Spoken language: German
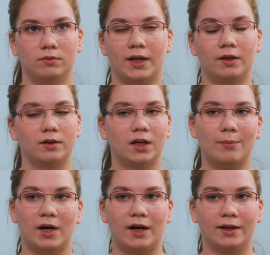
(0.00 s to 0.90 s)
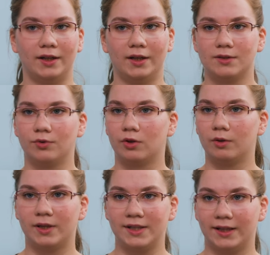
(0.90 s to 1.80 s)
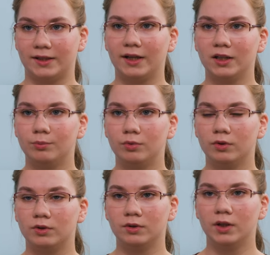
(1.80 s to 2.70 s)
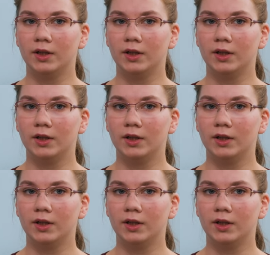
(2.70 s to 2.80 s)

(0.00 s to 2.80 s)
anderen Kameraden gehen. Es wird auch immer direkt angeboten.